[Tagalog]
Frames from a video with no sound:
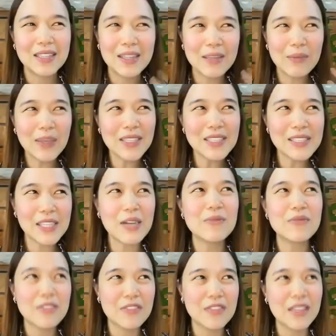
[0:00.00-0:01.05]
May
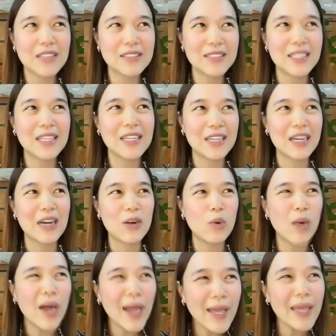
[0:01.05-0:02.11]
something talaga.
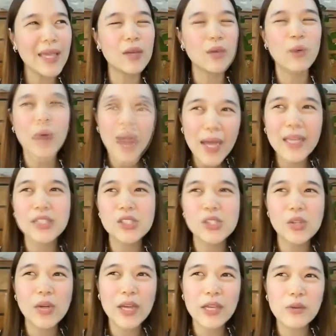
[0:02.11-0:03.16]
Why? Why?
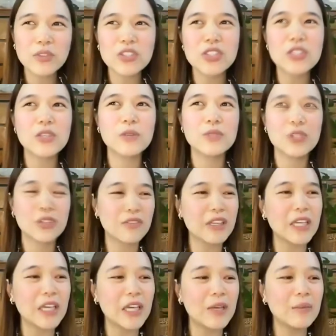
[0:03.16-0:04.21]
So I was just
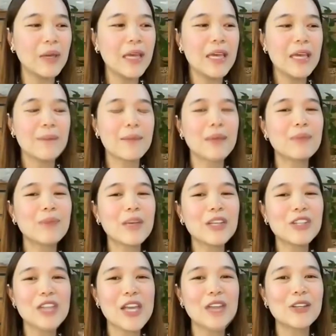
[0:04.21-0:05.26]
observing him
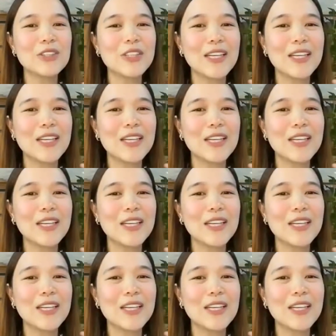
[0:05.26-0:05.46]
because I could